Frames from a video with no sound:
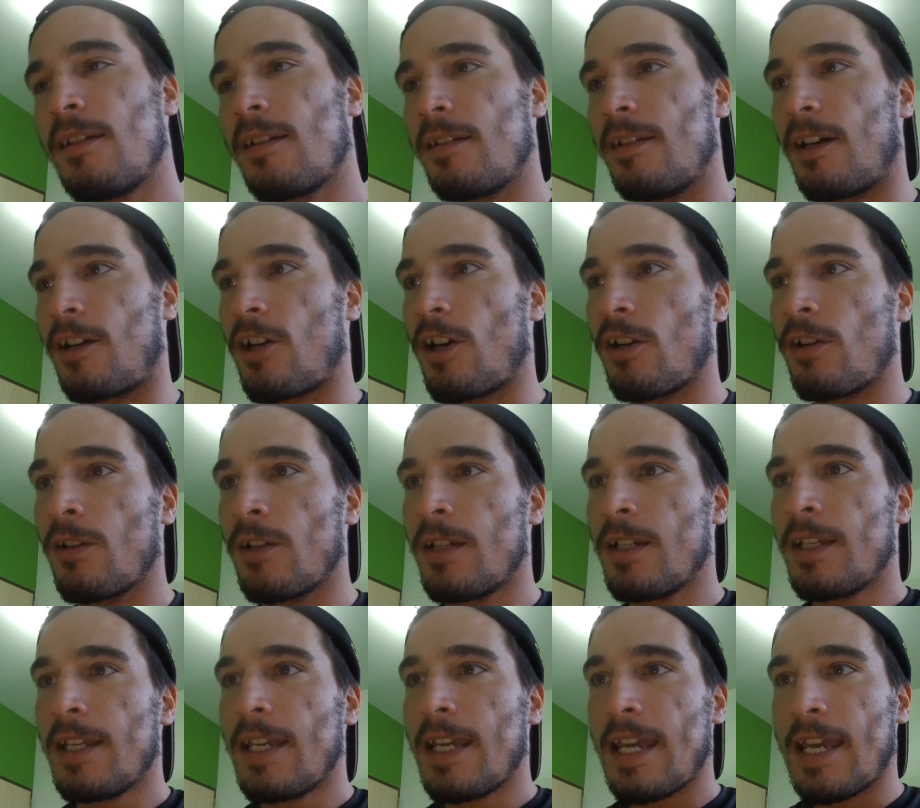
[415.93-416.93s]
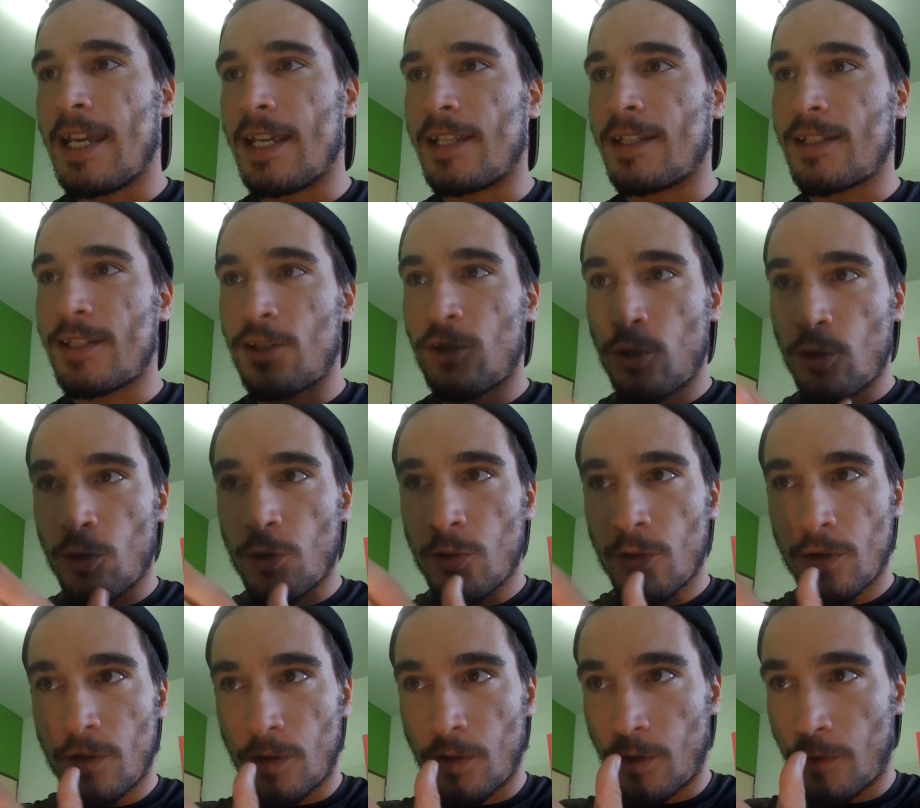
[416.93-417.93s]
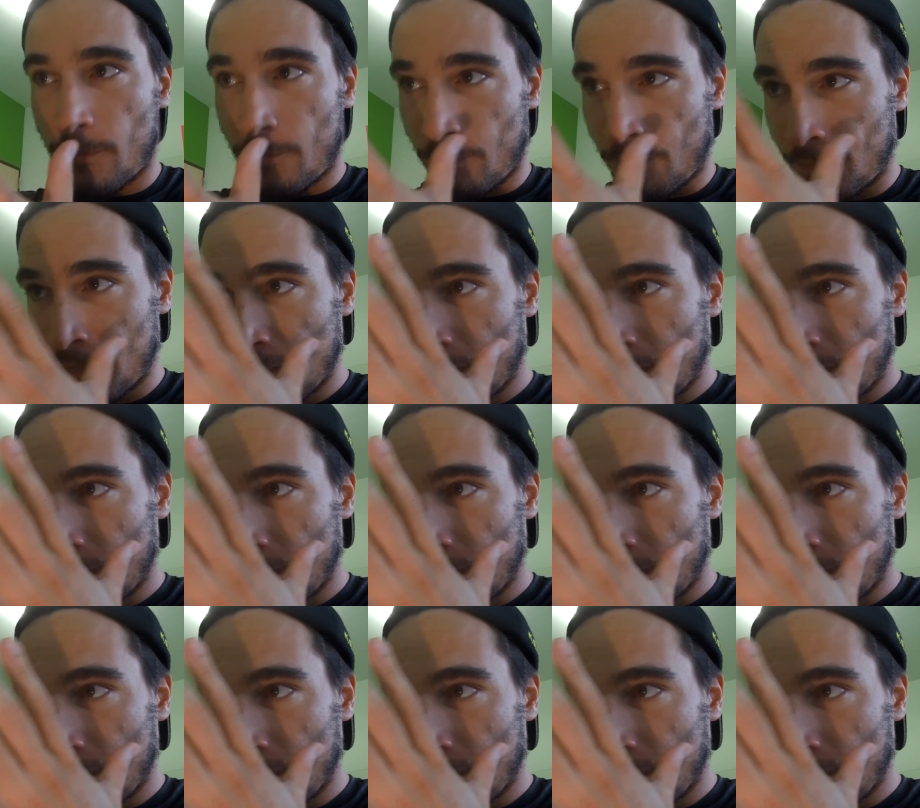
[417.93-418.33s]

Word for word: D'accord Et ce que euh,